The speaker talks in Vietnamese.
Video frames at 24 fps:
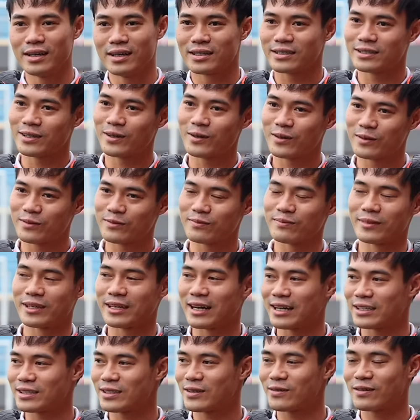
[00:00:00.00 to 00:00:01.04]
Xong rồi mình
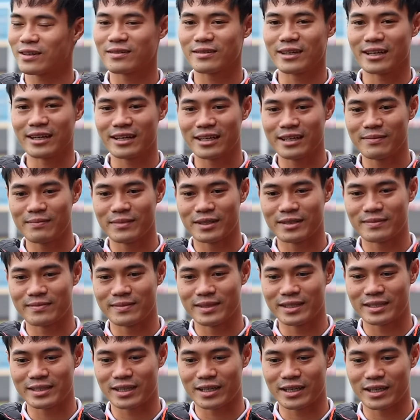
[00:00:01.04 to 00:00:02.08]
đá xong đó, đến khi
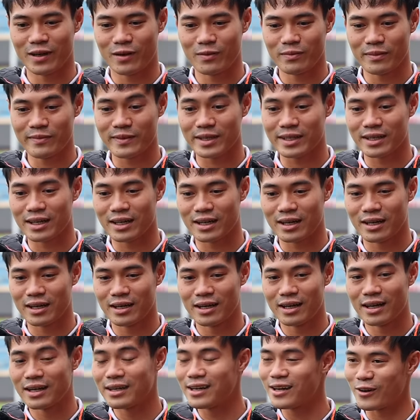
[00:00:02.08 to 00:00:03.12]
mình trận đấu mình uh,
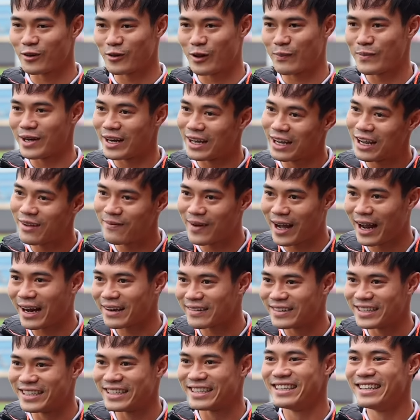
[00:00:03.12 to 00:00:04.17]
lên đội tuyển mình lại ghi bàn
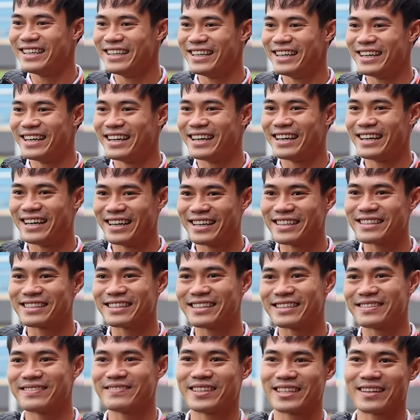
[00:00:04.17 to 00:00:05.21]
uh,
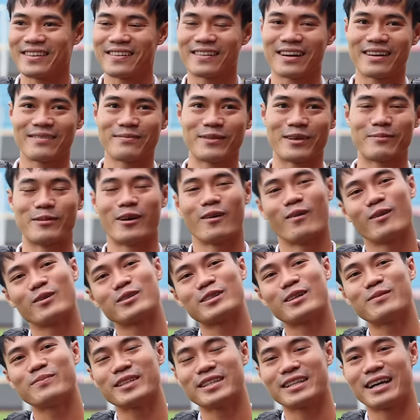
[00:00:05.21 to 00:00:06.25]
thì ok mình bảo
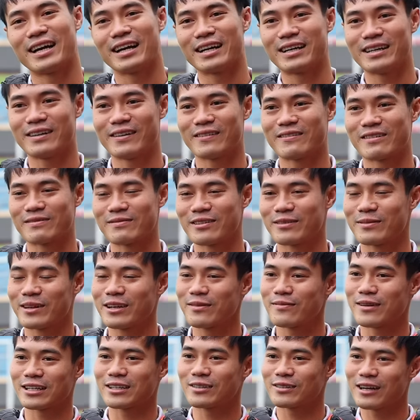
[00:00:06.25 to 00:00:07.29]
sao mình đá đội tuyển mình ghi
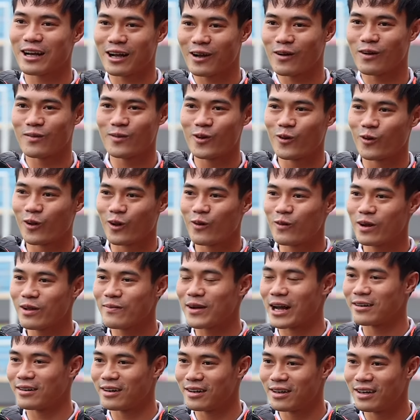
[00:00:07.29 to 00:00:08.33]
bàn, đá câu lạc bộ được không ghi
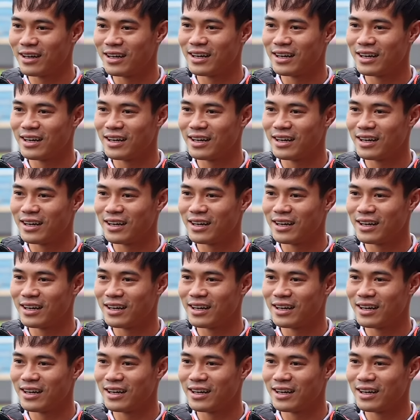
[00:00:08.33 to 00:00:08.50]
bàn được.